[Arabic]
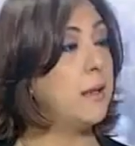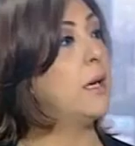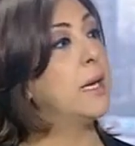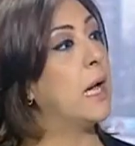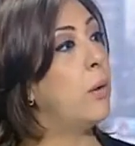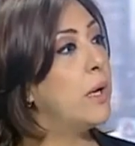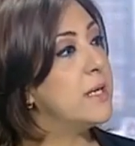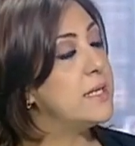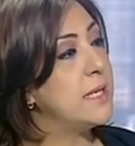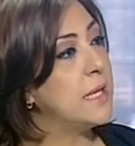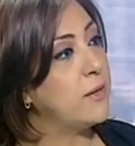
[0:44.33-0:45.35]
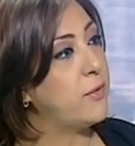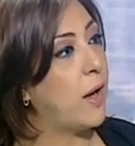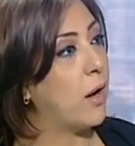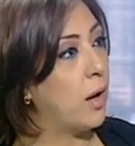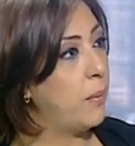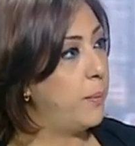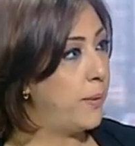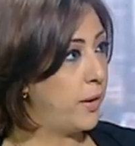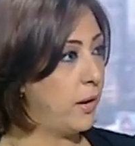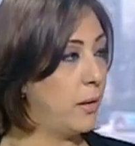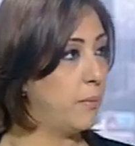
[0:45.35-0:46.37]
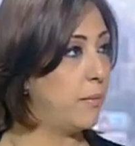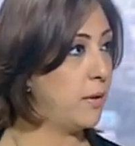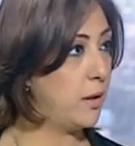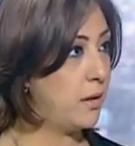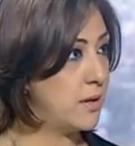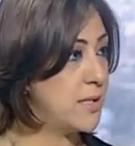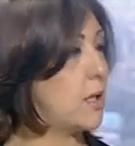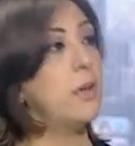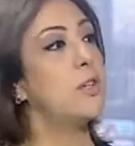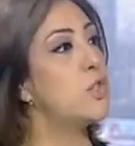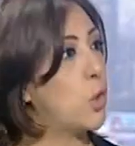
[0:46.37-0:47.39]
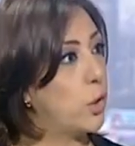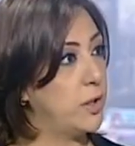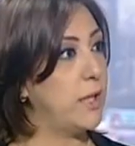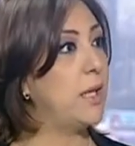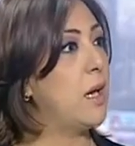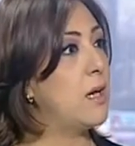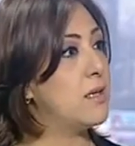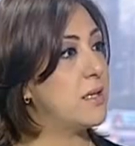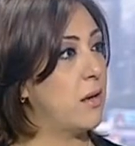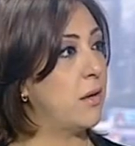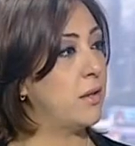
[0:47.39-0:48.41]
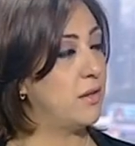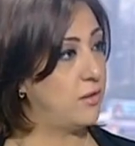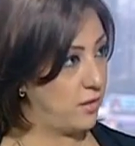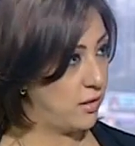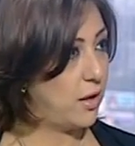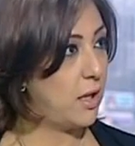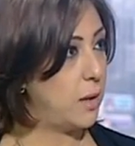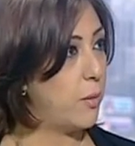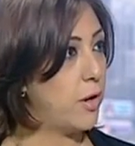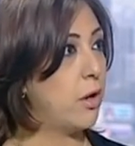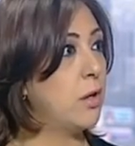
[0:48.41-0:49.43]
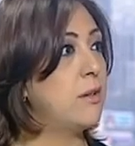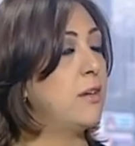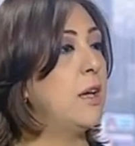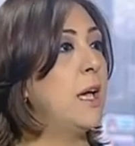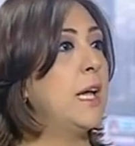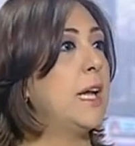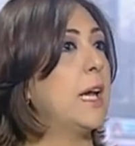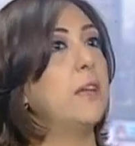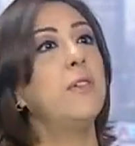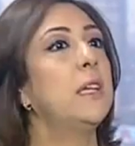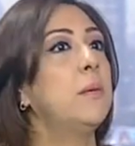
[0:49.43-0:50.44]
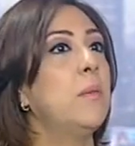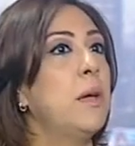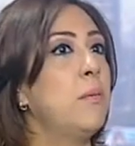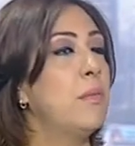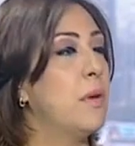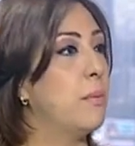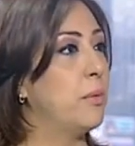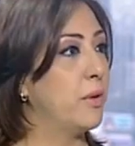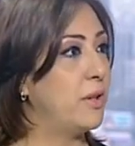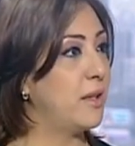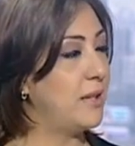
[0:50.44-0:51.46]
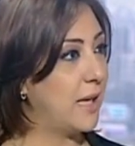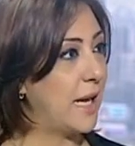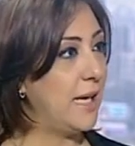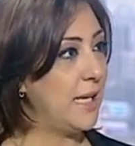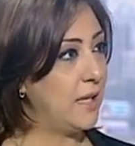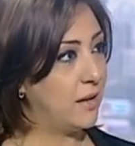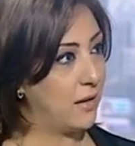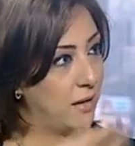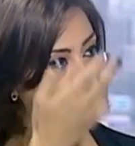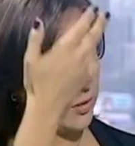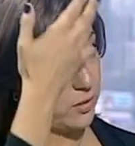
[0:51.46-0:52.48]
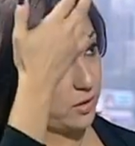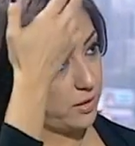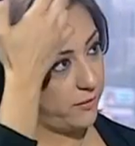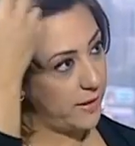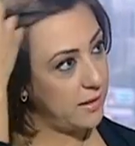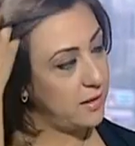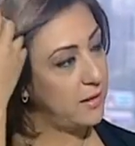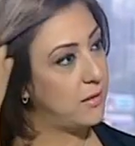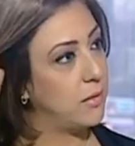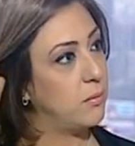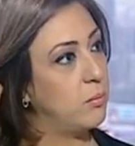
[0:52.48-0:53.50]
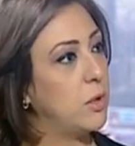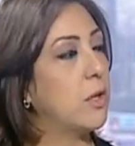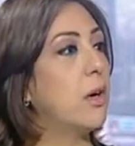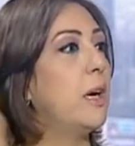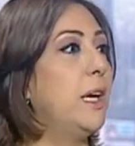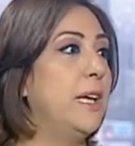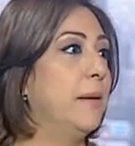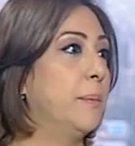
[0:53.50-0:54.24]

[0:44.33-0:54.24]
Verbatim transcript: الجوله دي جت في عقب زياره السعوديه زياره الامارات يعني في اهتمام بمنطقه الخليج الفتره اللي فاتت يا ترى ليه